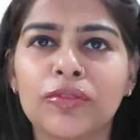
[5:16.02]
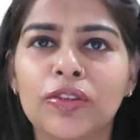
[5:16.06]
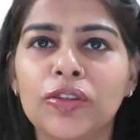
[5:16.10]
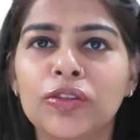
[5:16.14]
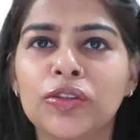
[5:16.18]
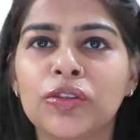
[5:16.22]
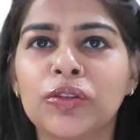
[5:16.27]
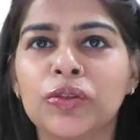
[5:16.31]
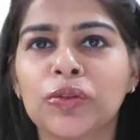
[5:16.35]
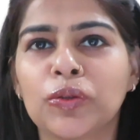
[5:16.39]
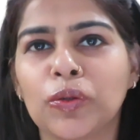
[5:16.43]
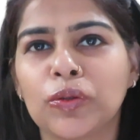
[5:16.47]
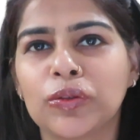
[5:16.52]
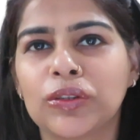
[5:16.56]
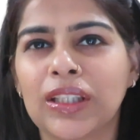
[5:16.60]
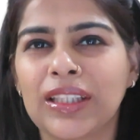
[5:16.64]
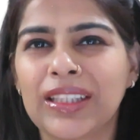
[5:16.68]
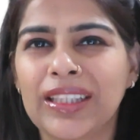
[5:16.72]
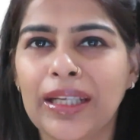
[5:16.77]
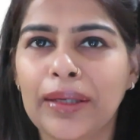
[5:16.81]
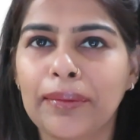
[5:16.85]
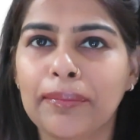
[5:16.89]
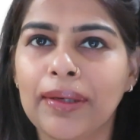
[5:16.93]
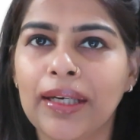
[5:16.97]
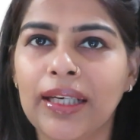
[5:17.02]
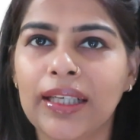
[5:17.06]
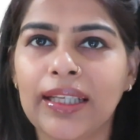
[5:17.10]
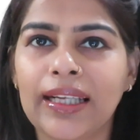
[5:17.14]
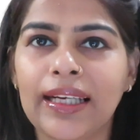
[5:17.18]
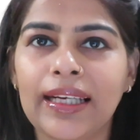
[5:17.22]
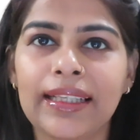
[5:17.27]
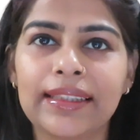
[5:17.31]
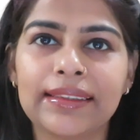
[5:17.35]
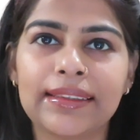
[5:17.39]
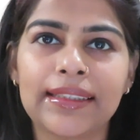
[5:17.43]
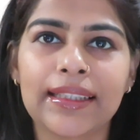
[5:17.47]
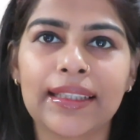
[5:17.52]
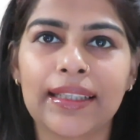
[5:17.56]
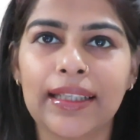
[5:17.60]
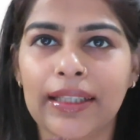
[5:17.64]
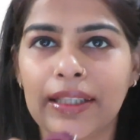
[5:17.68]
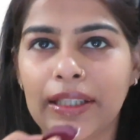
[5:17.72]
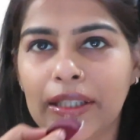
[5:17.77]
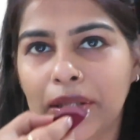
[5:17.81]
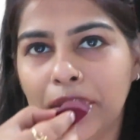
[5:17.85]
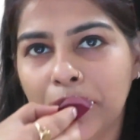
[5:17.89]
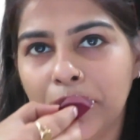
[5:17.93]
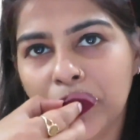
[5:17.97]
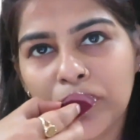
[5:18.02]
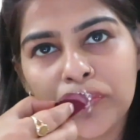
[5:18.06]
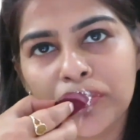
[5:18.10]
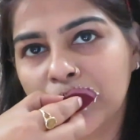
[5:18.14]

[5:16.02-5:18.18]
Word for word: कुछ दो से तीन मिनट के लिए इसे करिए